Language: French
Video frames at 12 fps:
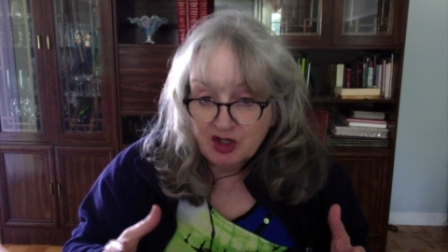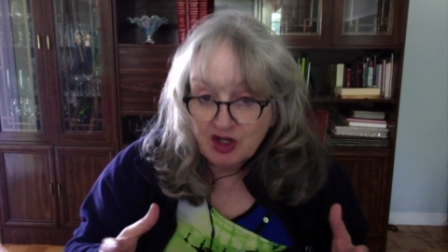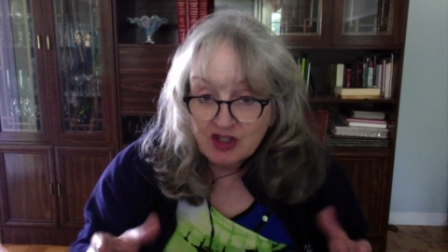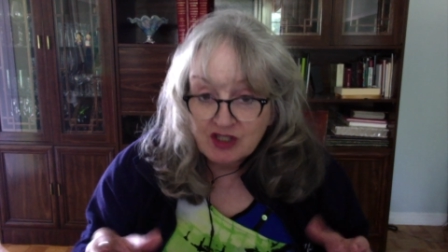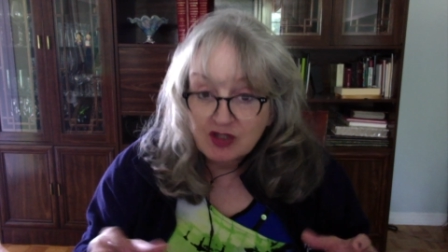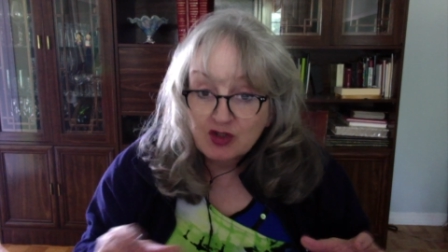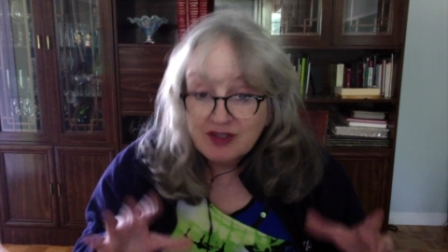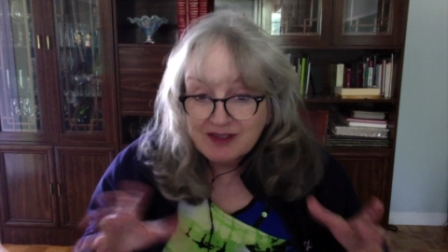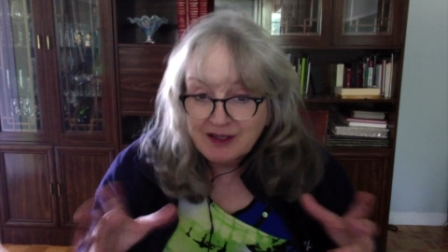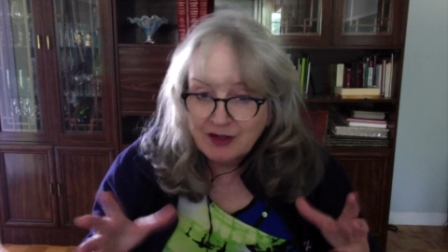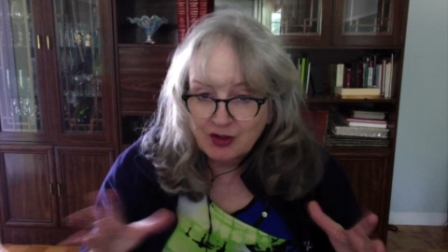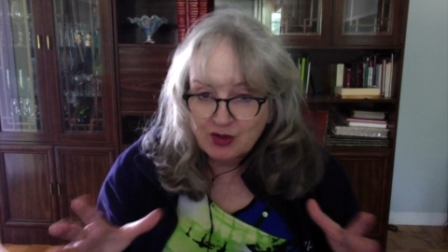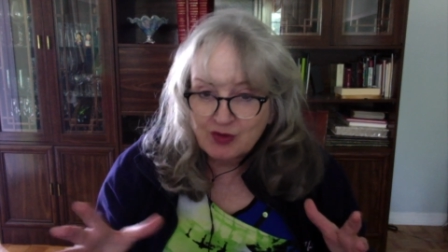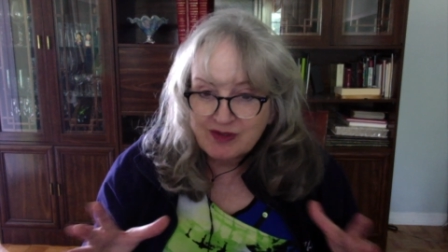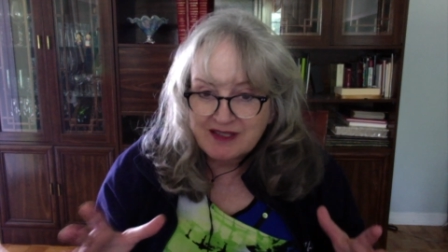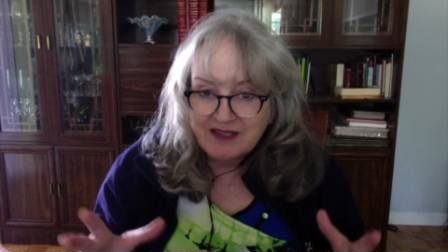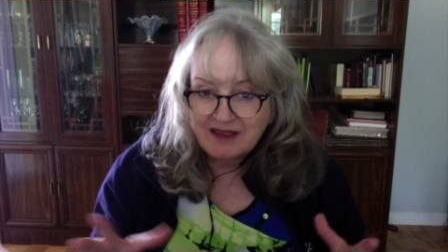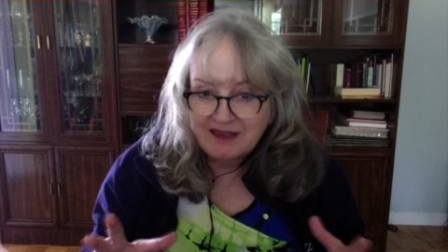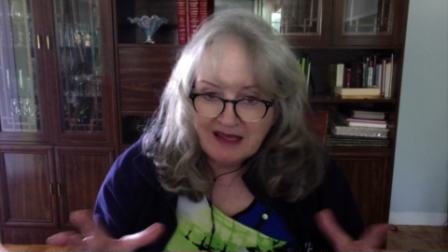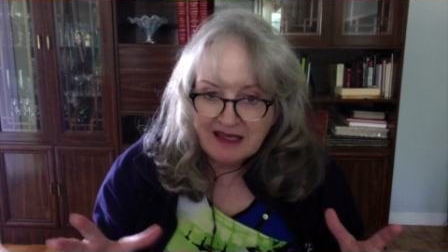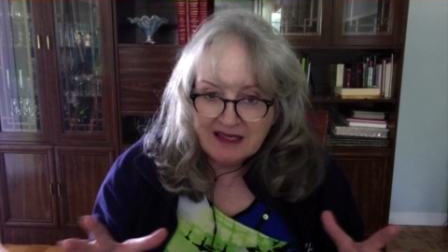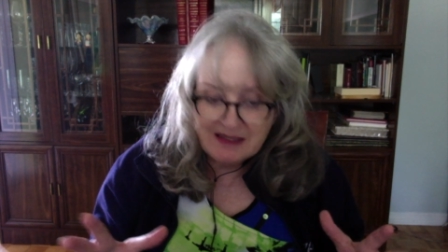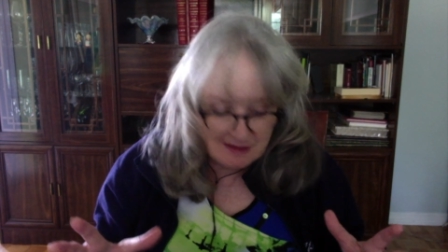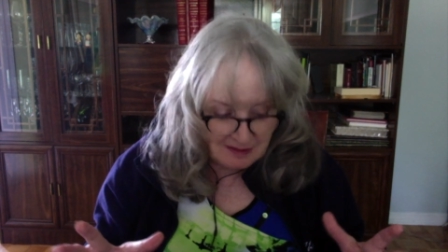c'est juste quelque chose qui est
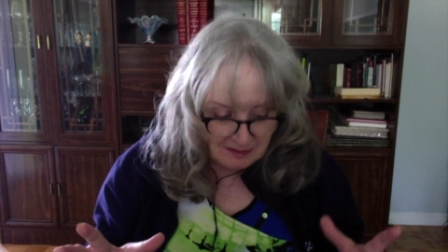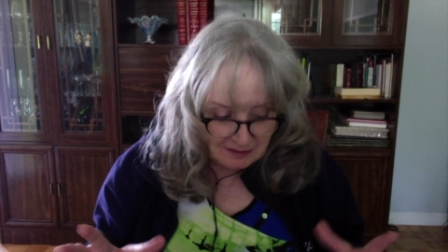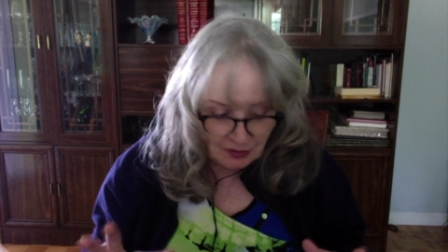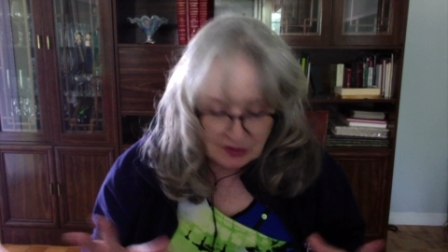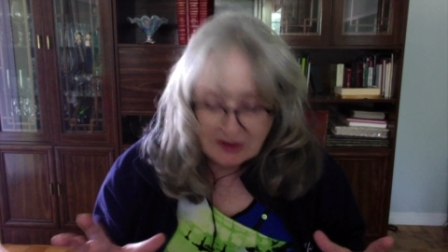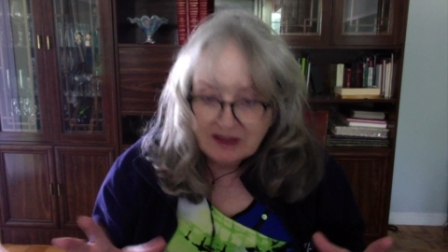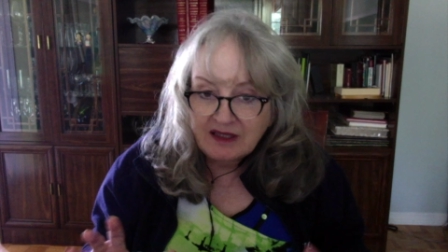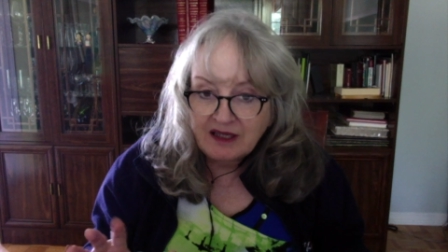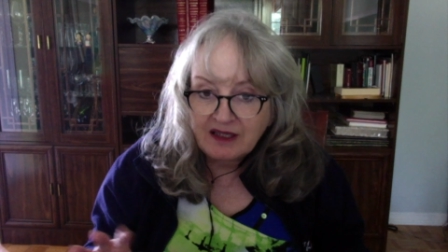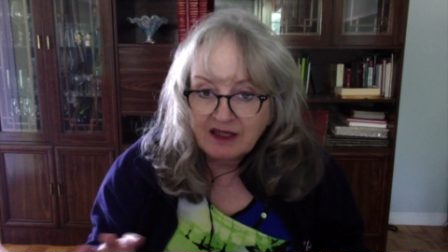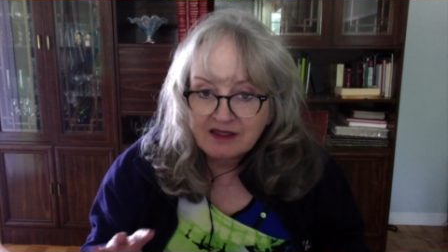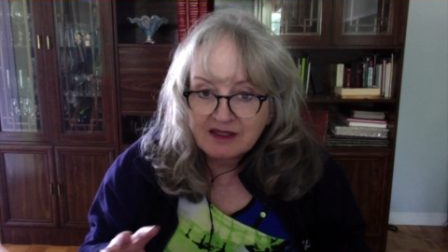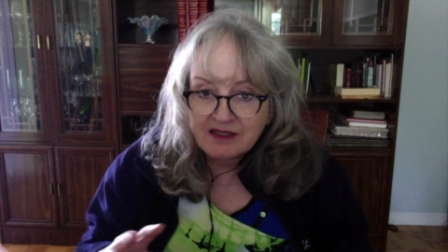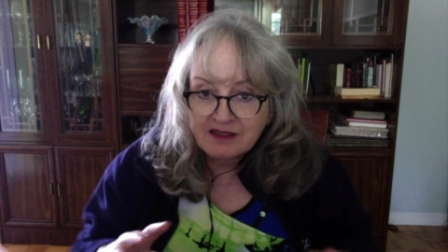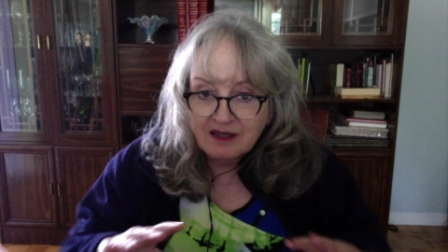agaçant. OK? Alors, c'est